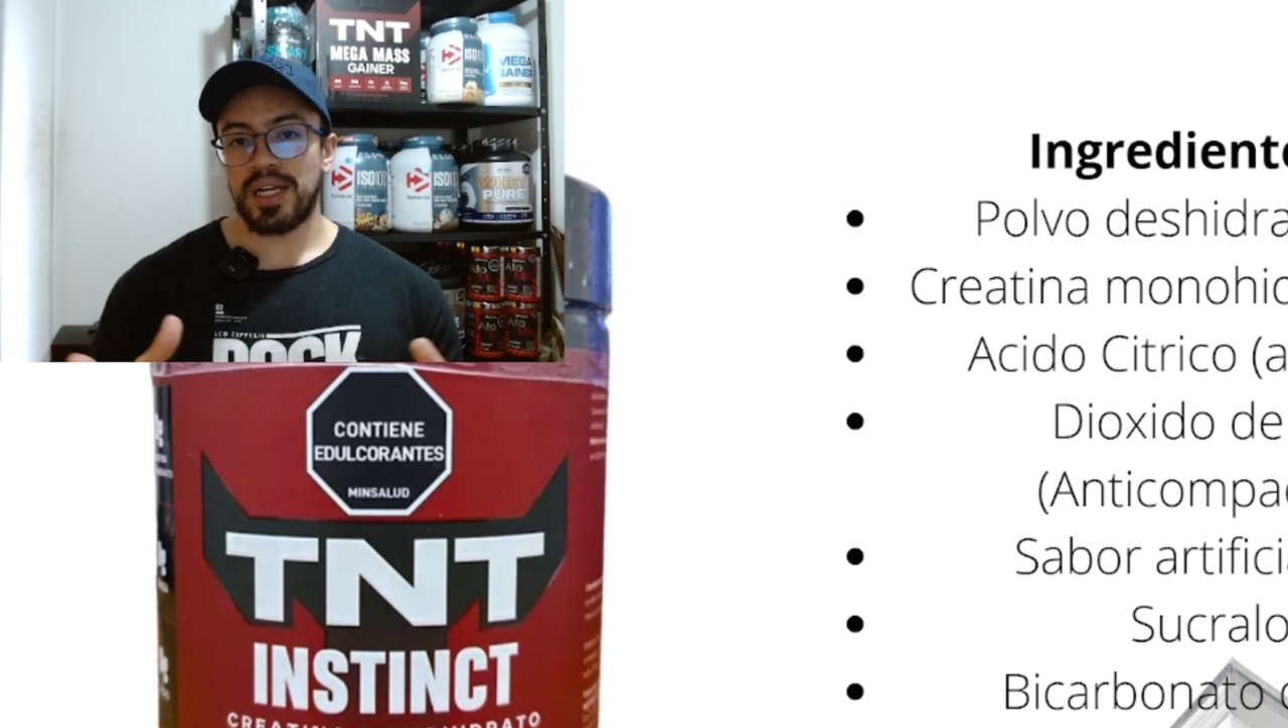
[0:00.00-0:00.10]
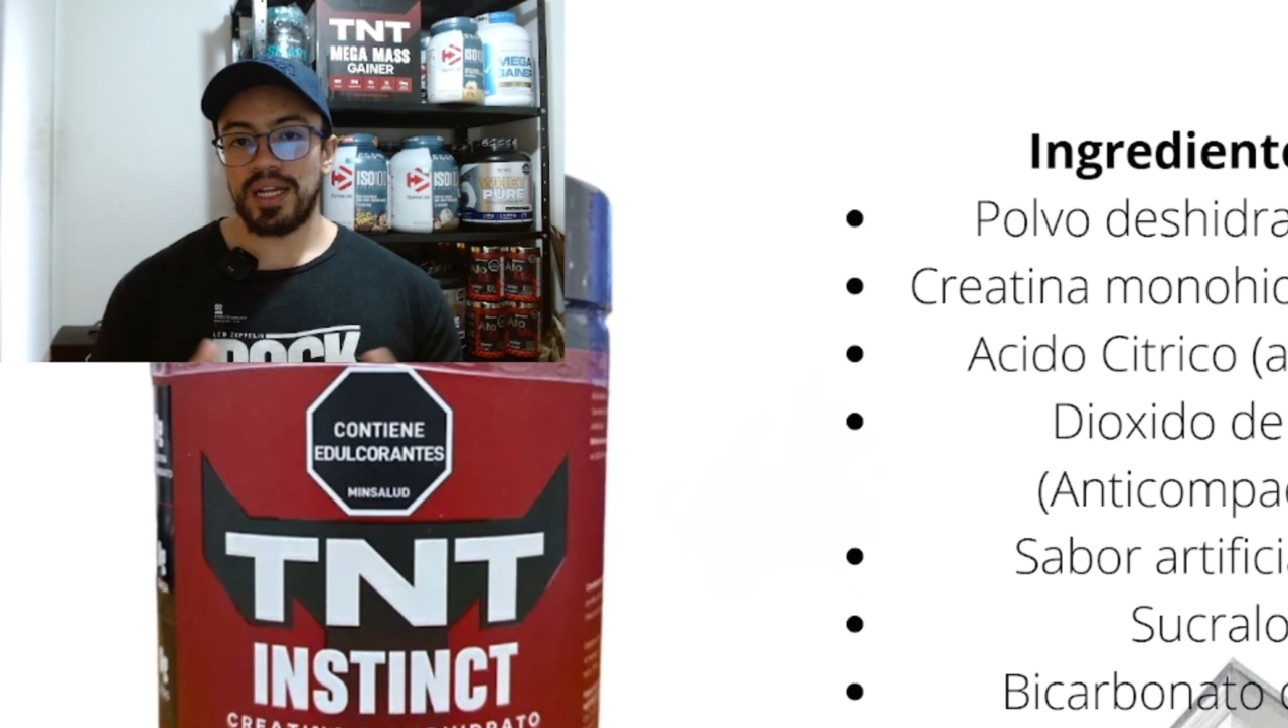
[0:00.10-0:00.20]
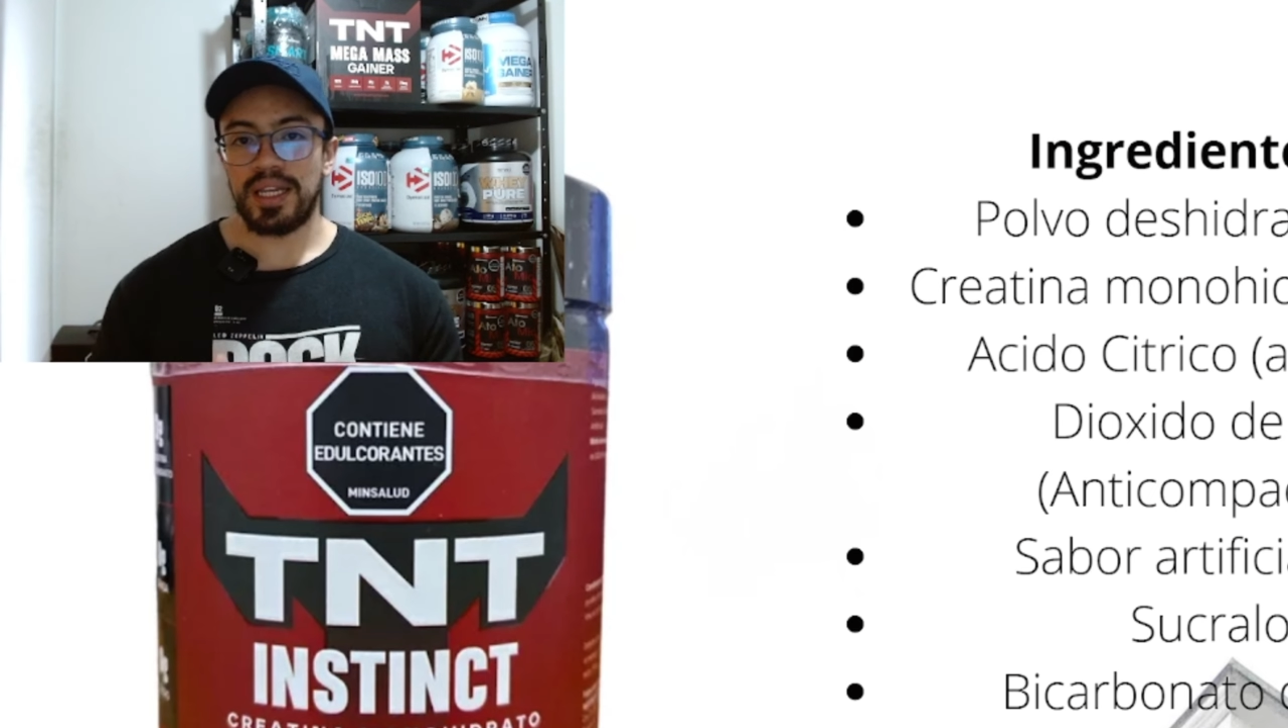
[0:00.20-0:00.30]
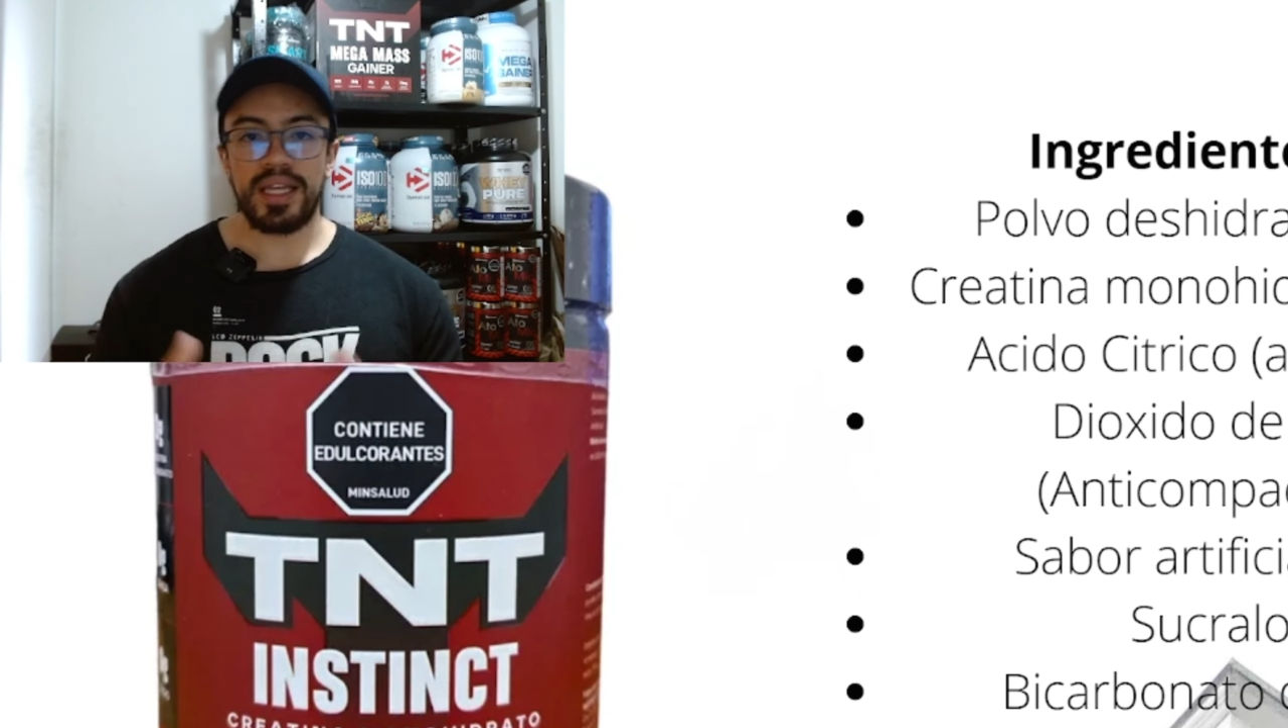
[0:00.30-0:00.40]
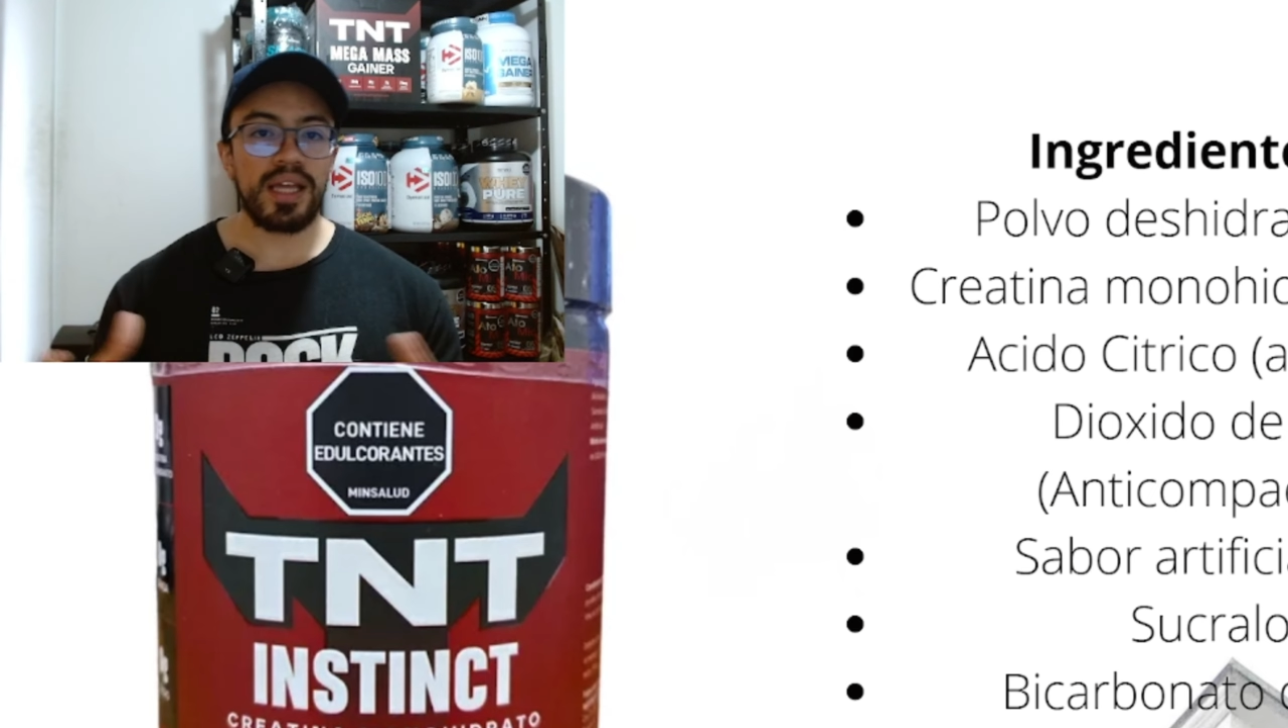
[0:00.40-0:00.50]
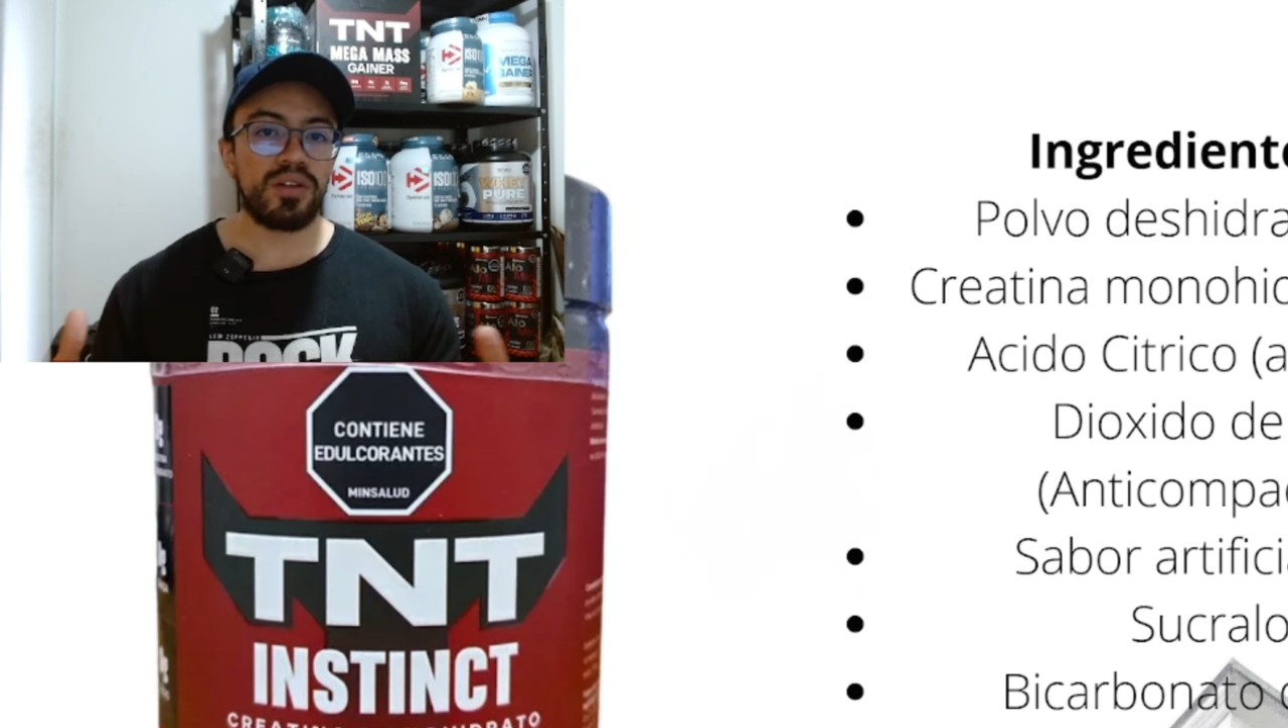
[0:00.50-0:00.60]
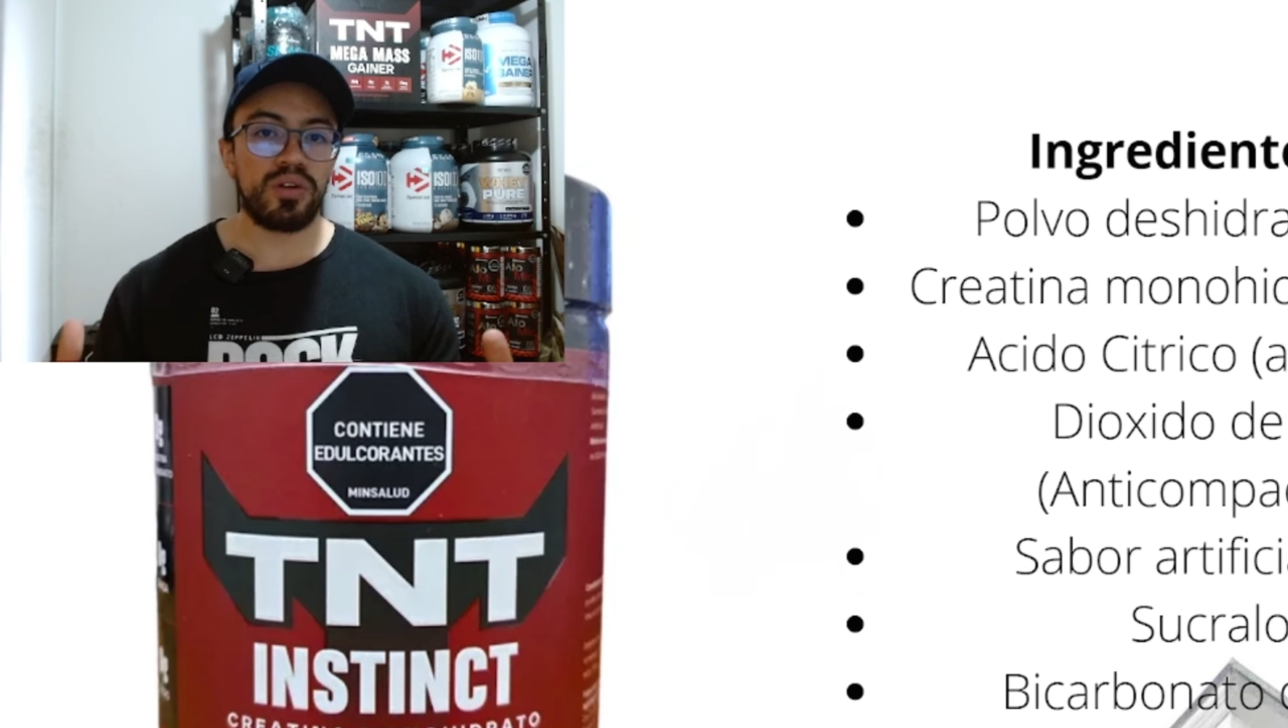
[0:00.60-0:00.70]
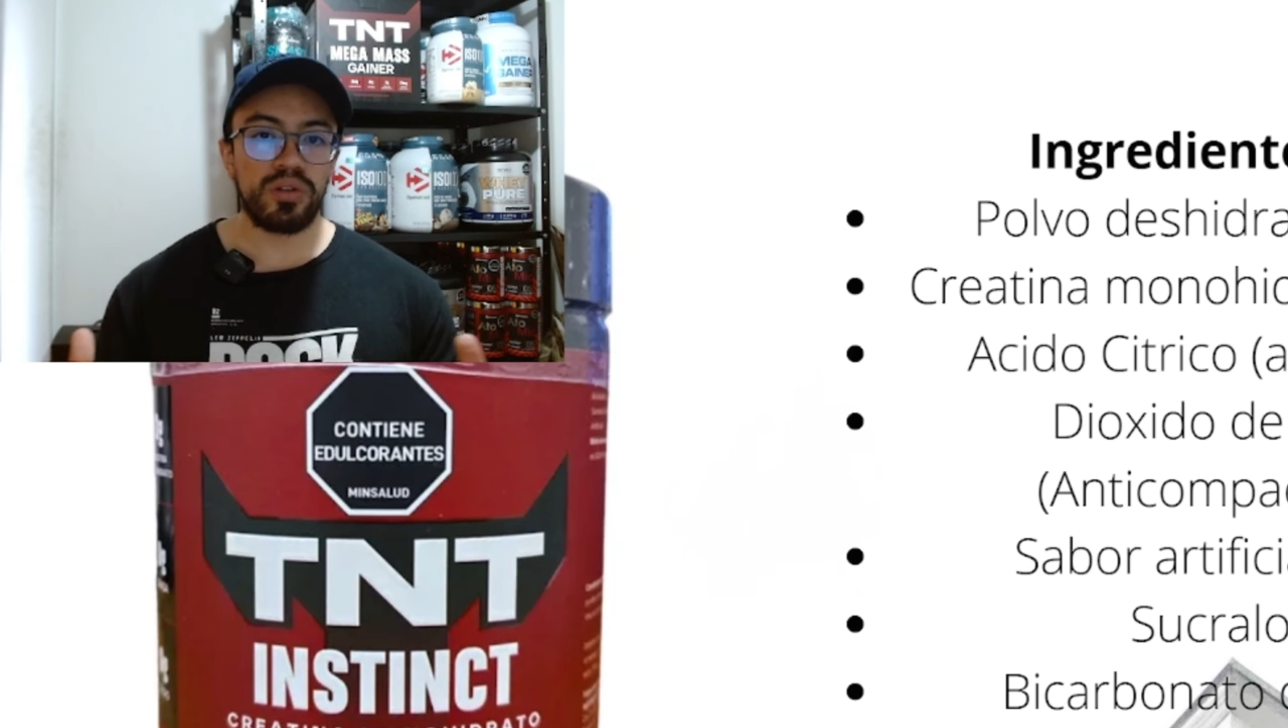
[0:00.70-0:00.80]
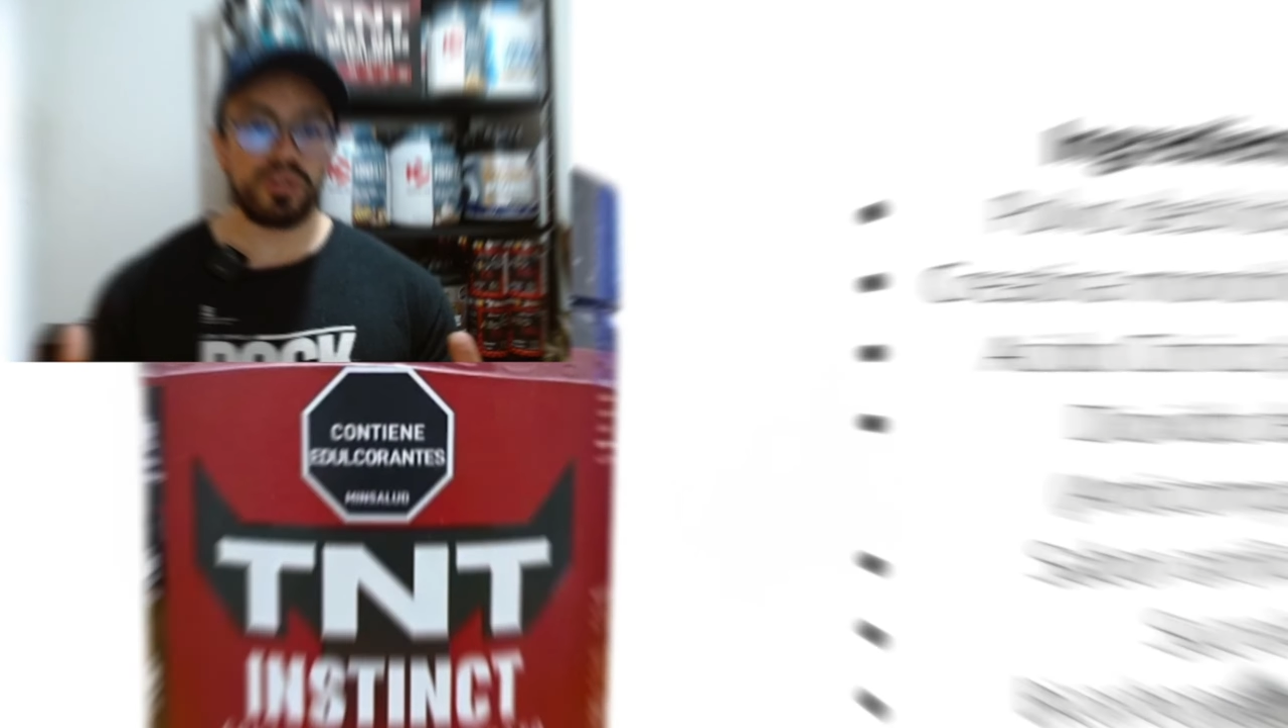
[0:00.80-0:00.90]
calidad o